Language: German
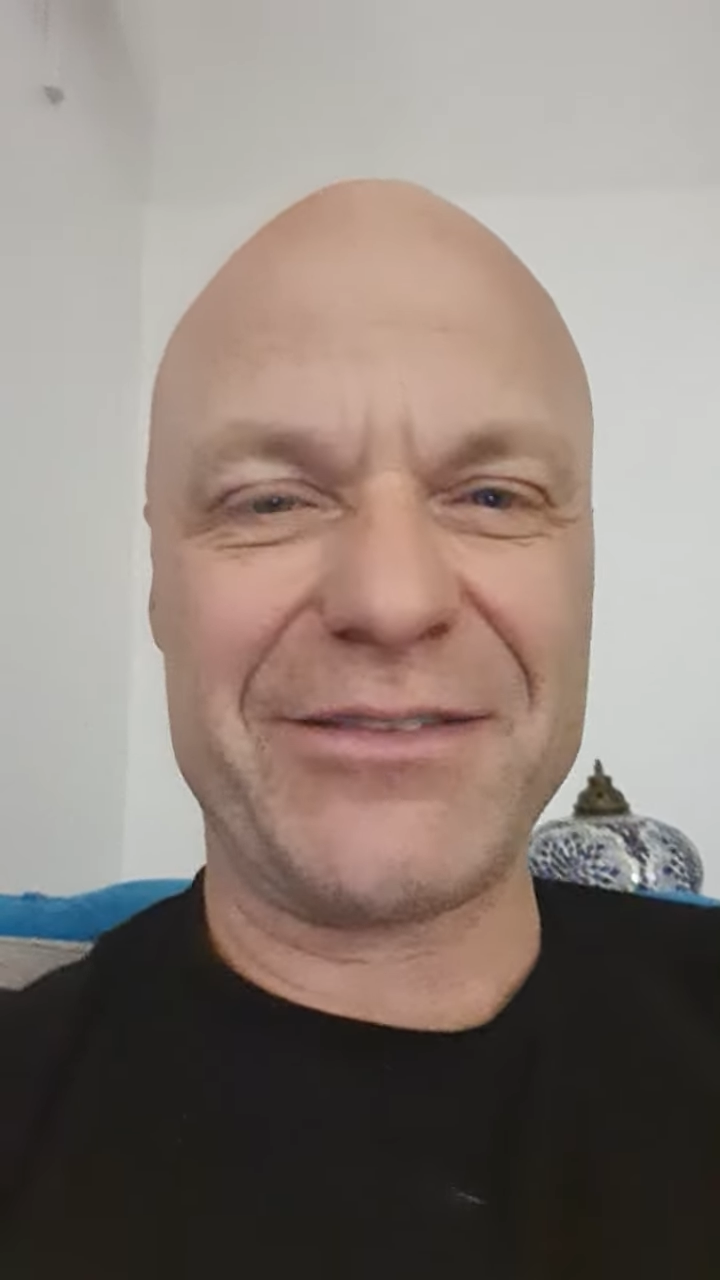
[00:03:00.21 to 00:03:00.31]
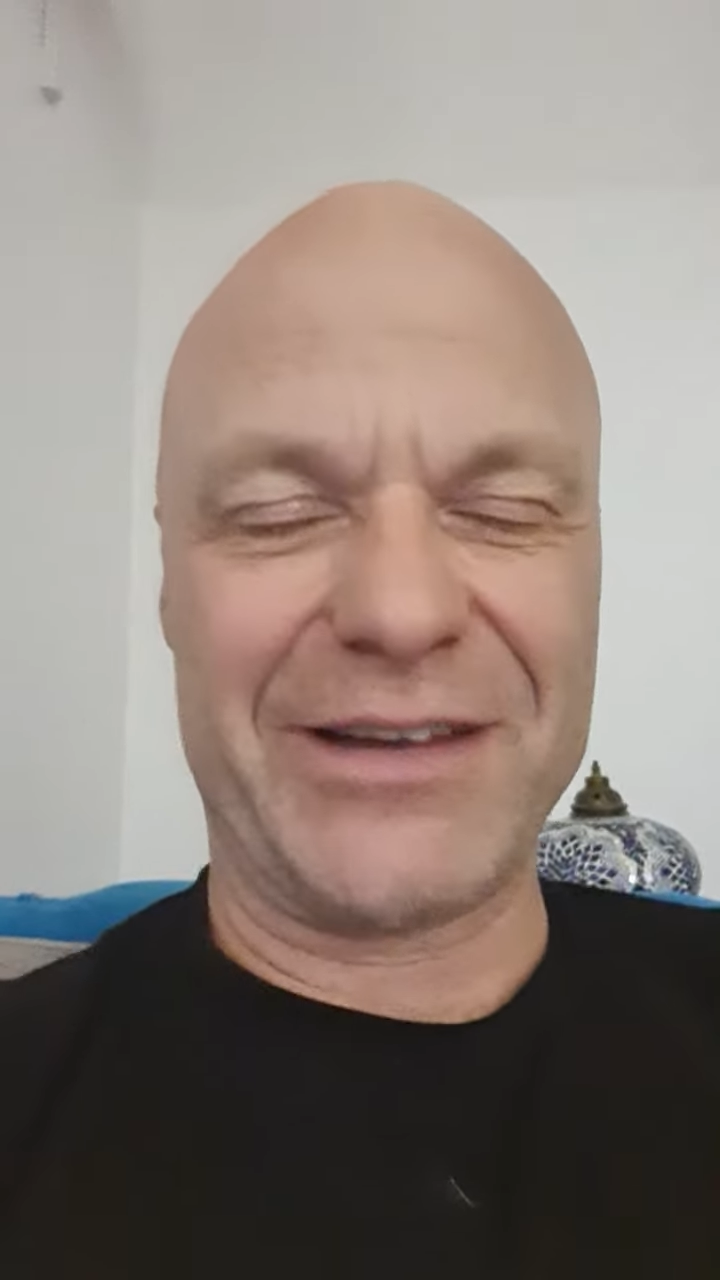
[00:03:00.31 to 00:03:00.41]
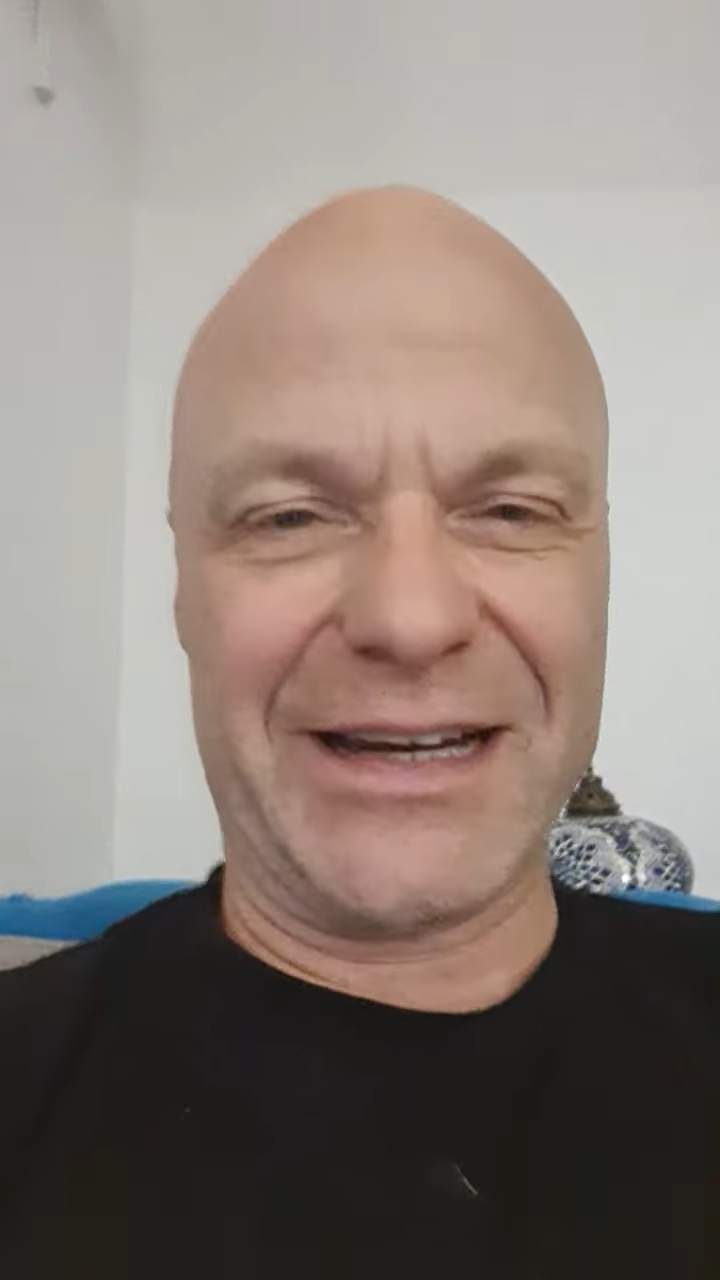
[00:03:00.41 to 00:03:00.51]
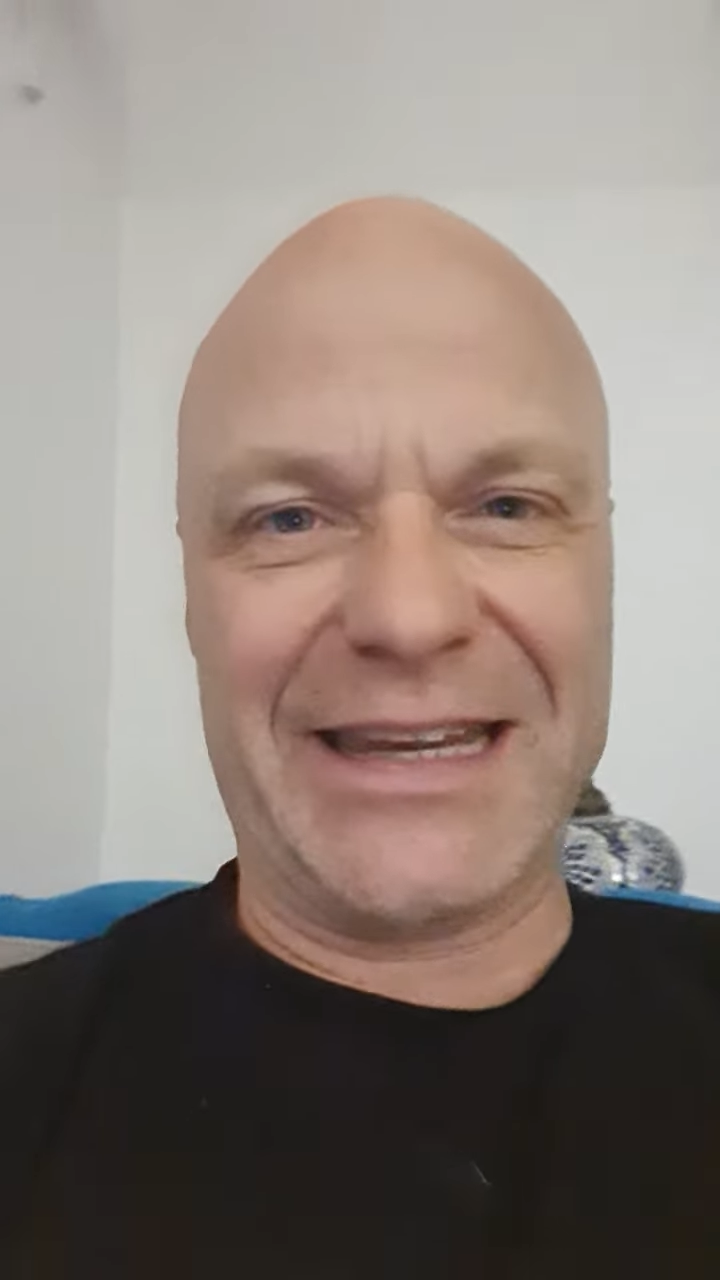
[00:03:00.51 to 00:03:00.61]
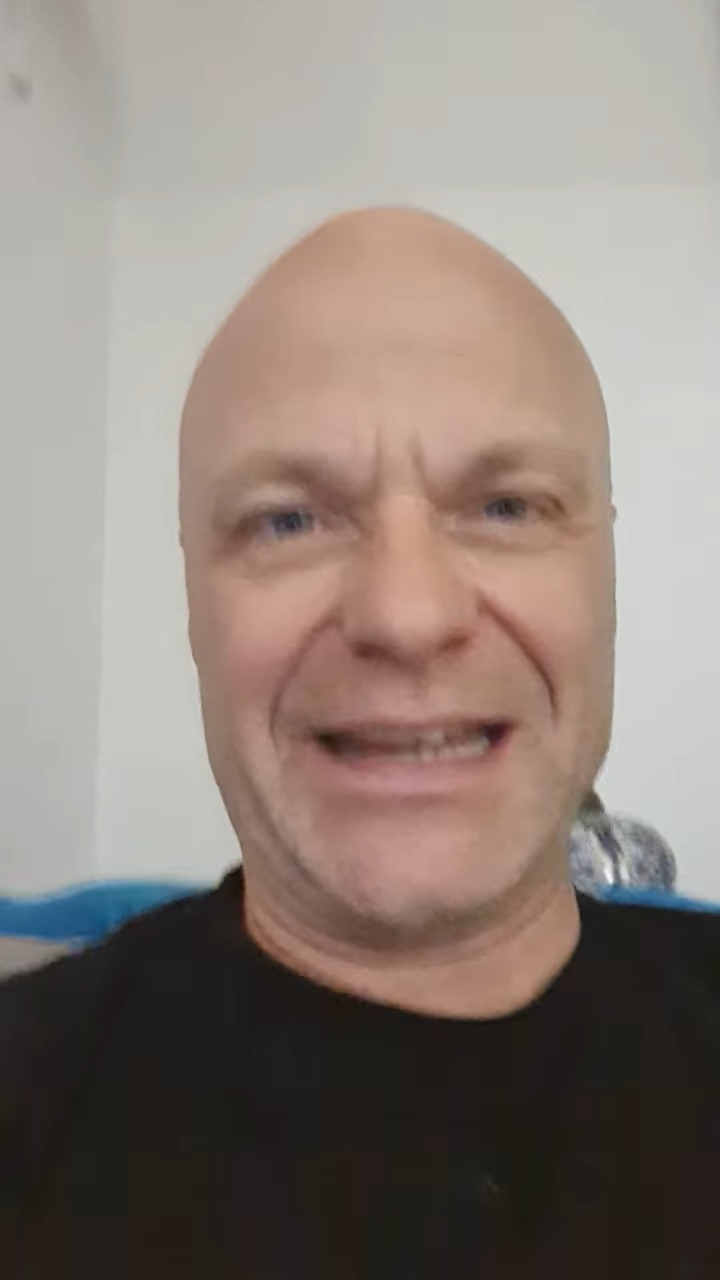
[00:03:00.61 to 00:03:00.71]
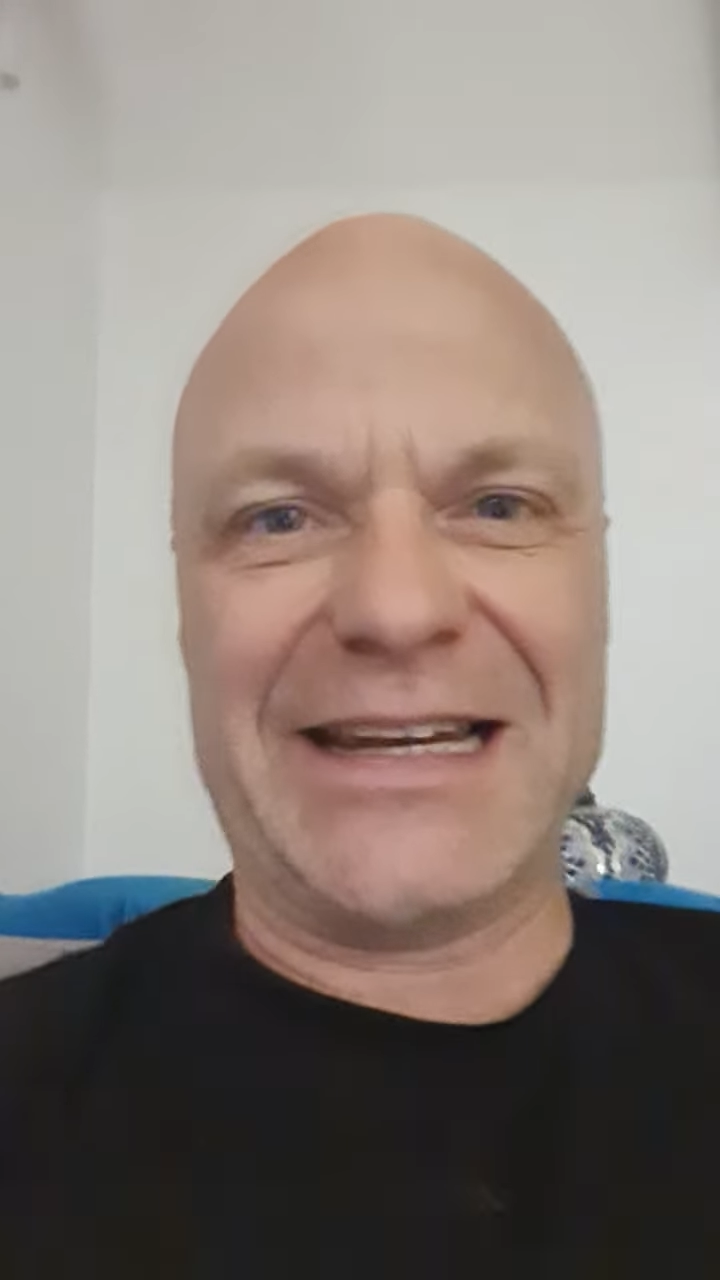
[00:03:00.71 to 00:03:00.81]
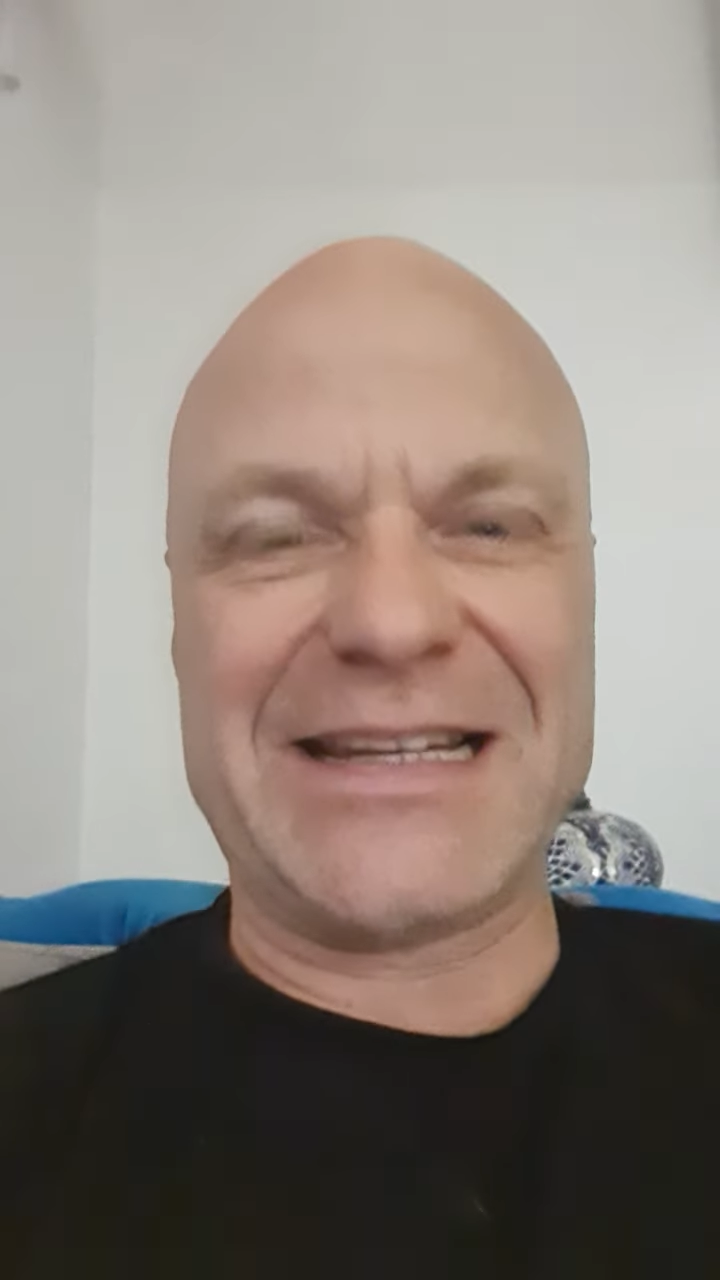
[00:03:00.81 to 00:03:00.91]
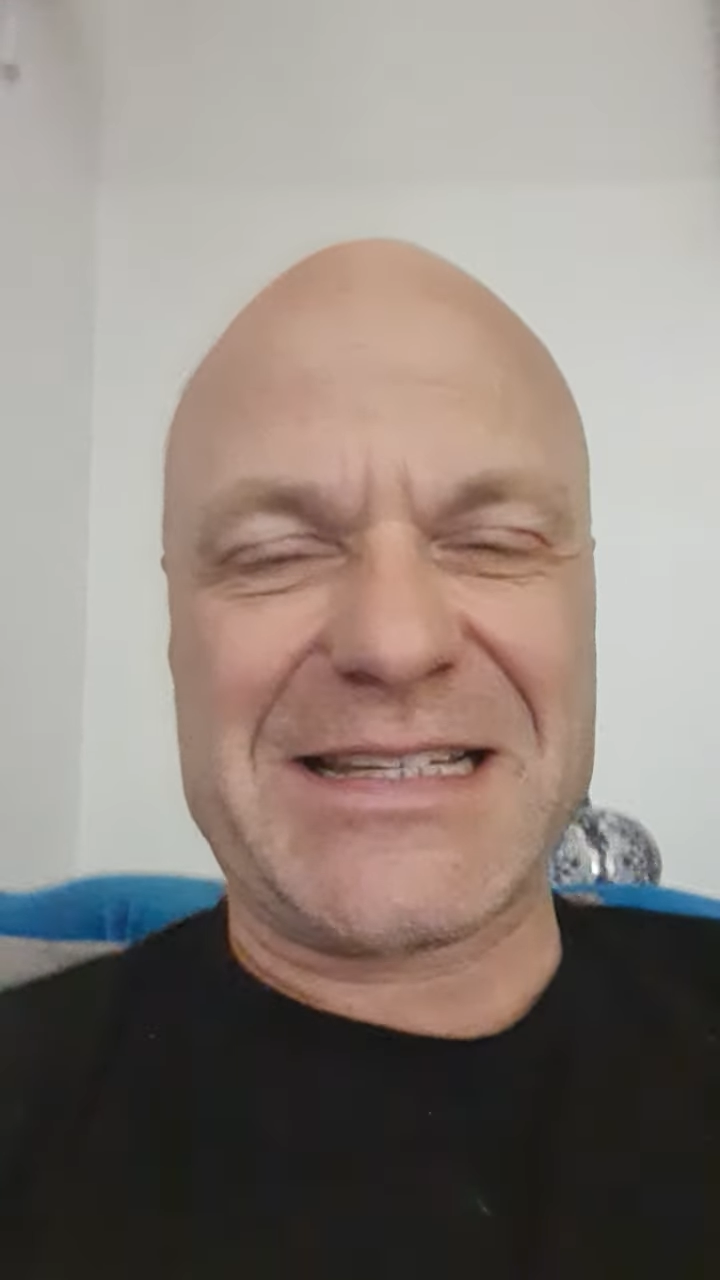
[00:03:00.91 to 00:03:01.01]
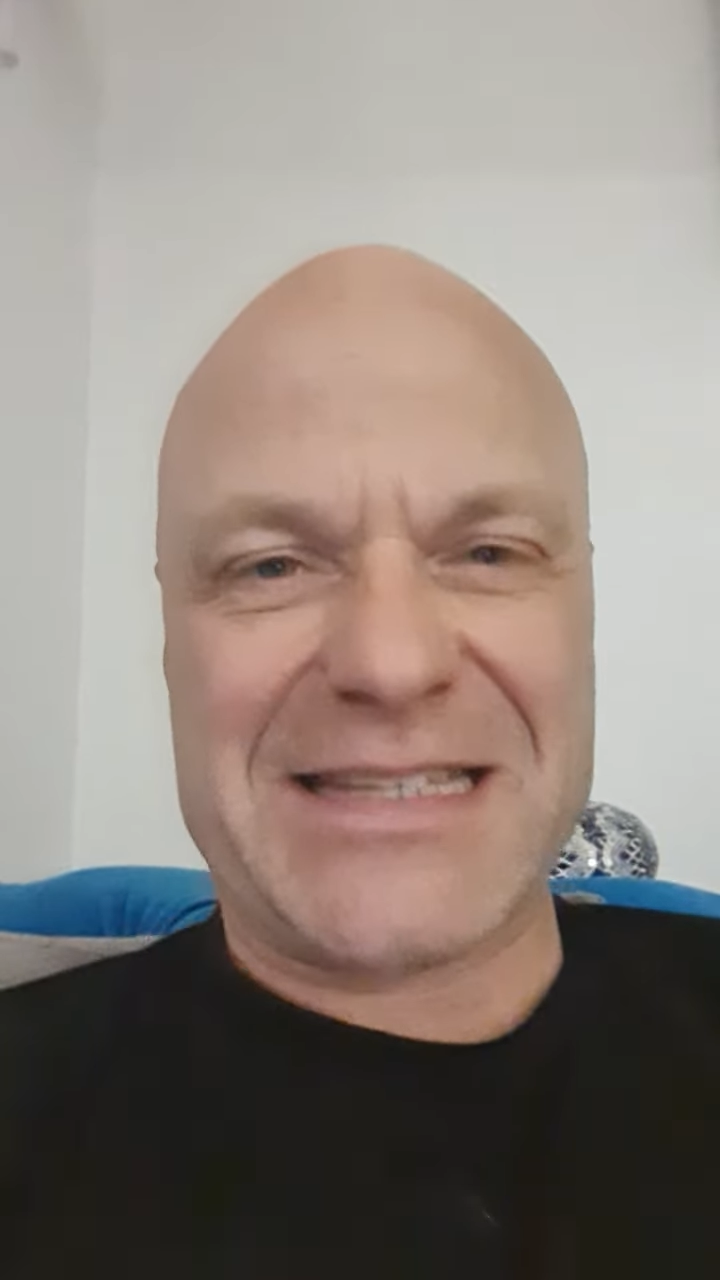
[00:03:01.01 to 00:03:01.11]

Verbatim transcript: Evangelien